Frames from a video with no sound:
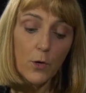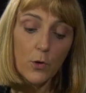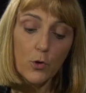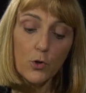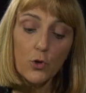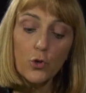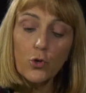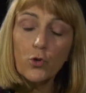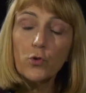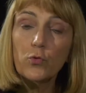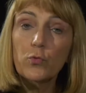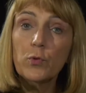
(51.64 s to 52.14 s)

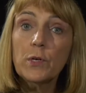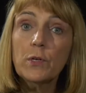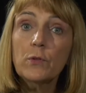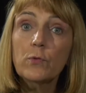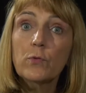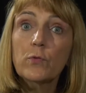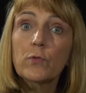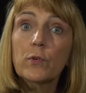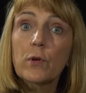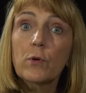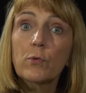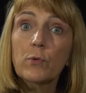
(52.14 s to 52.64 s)
Aujourd'hui,
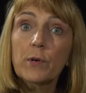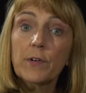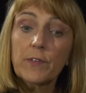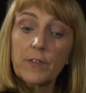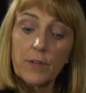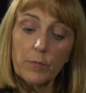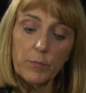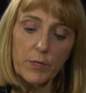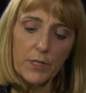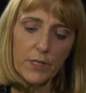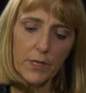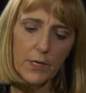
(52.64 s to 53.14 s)
nous allons
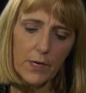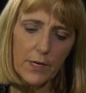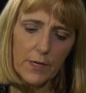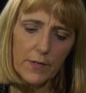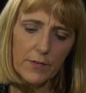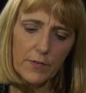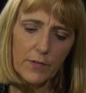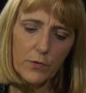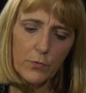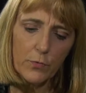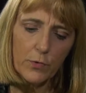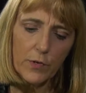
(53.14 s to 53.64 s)
examiner la
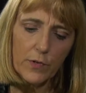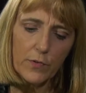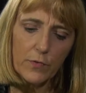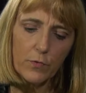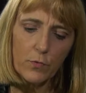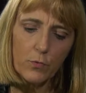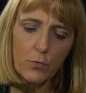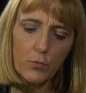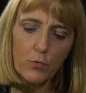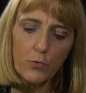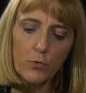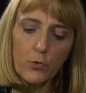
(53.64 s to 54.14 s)

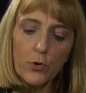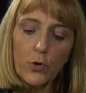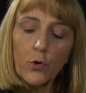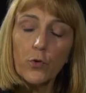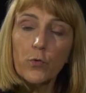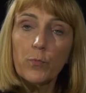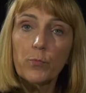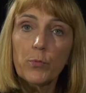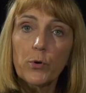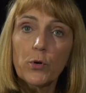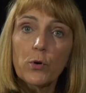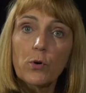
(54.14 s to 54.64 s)
situation du
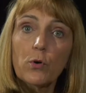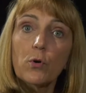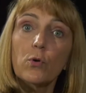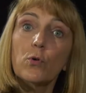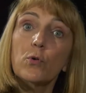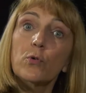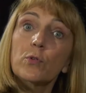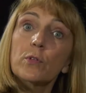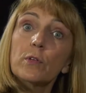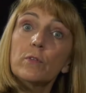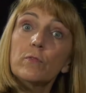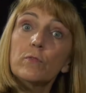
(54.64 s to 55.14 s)
transport
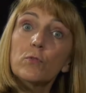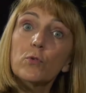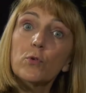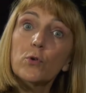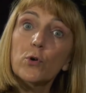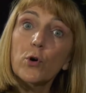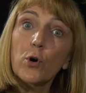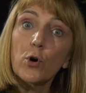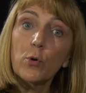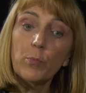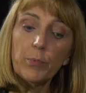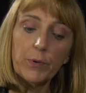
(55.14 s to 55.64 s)
au niveau
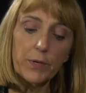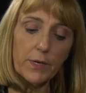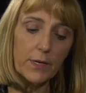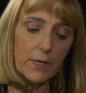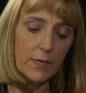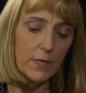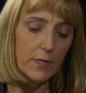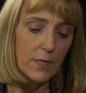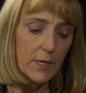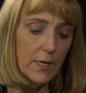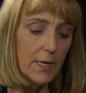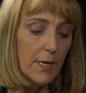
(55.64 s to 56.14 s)

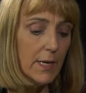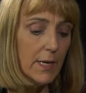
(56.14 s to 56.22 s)
européen.